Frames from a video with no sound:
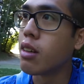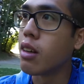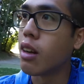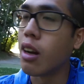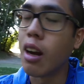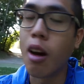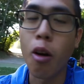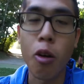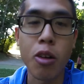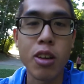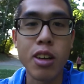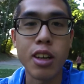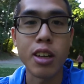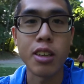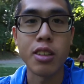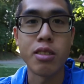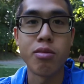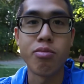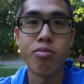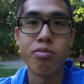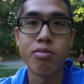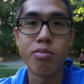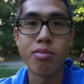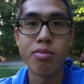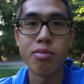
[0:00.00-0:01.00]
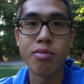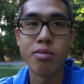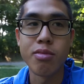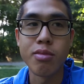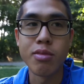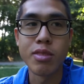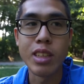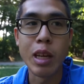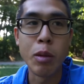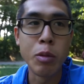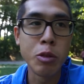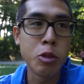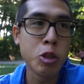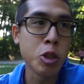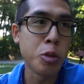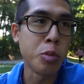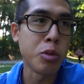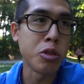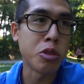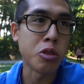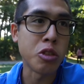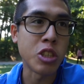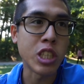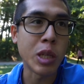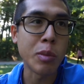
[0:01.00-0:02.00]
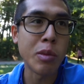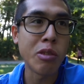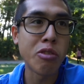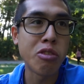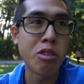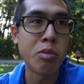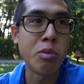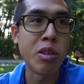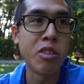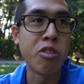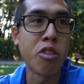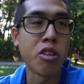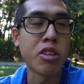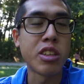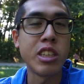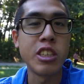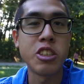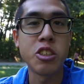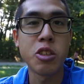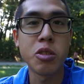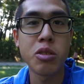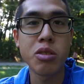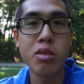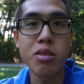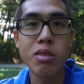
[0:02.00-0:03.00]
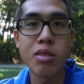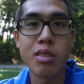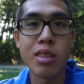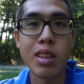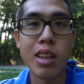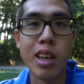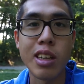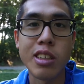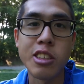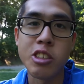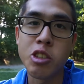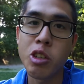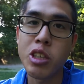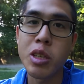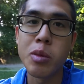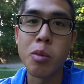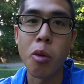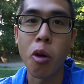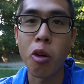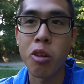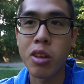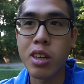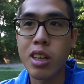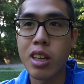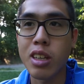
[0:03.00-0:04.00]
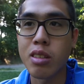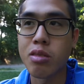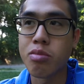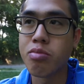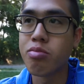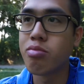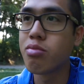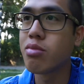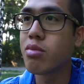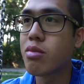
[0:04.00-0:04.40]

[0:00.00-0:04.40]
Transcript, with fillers: là regarde D'habitude, je me suis jamais filmé devant des gens. Il y a des gens qui me regardent.